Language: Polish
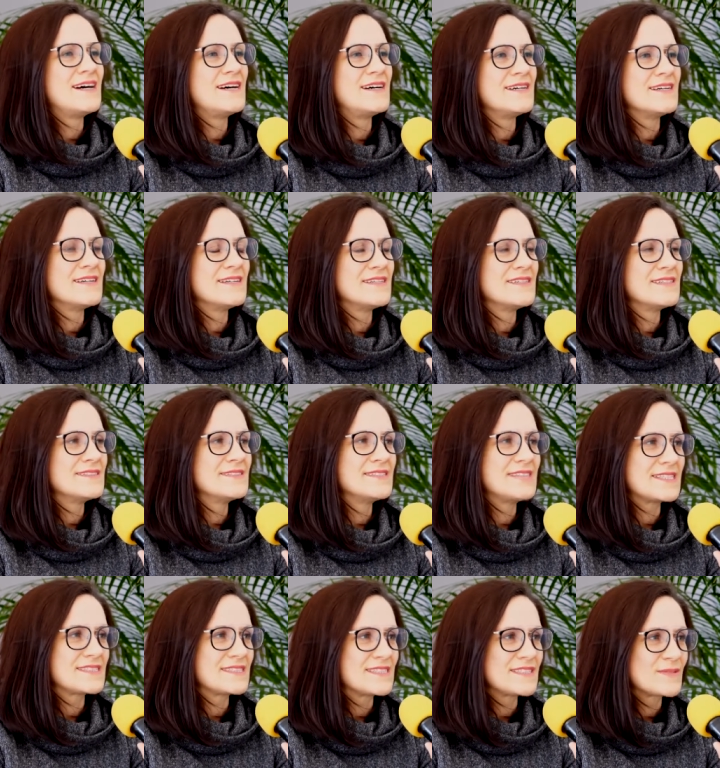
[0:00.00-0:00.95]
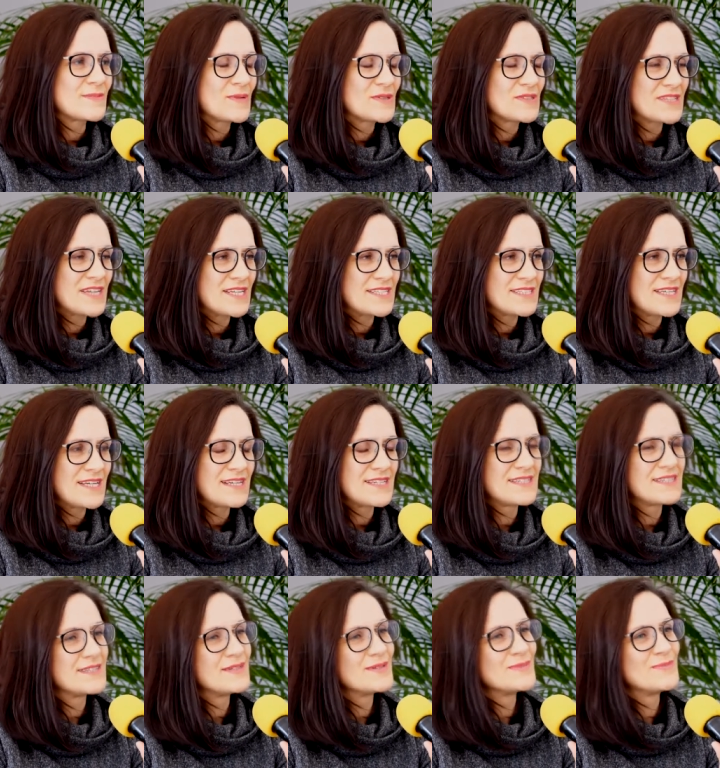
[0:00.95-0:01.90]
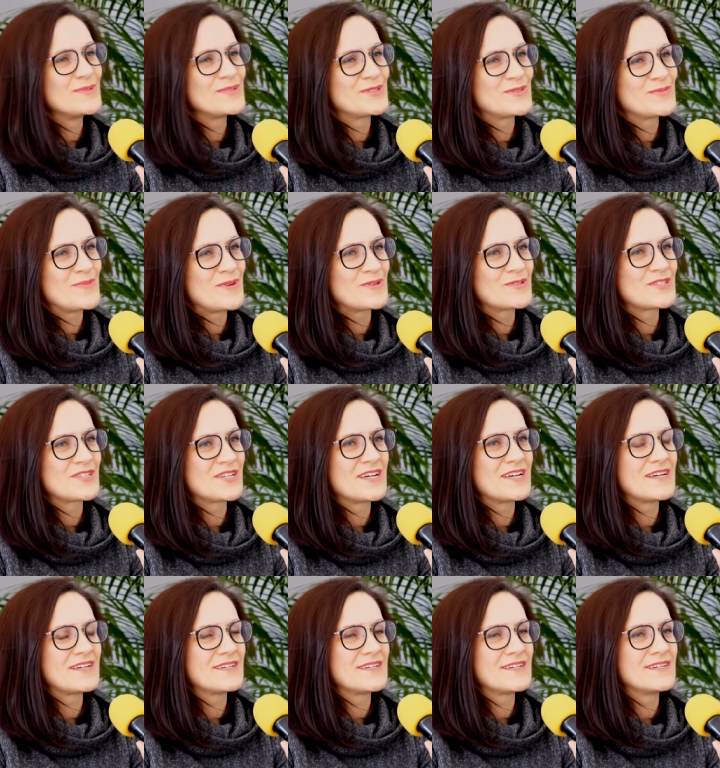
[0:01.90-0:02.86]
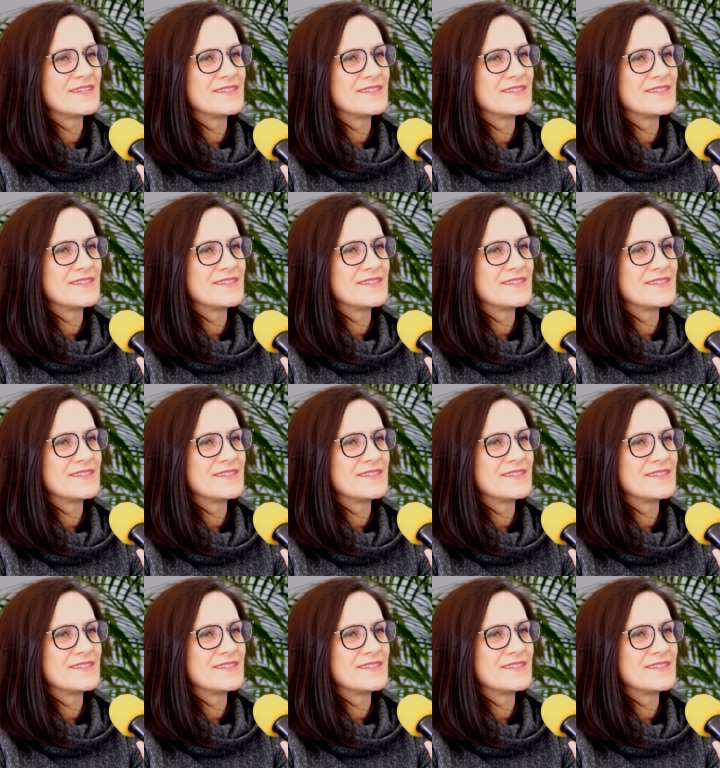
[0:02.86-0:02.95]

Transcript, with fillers: E, na tych spotkaniach e, być może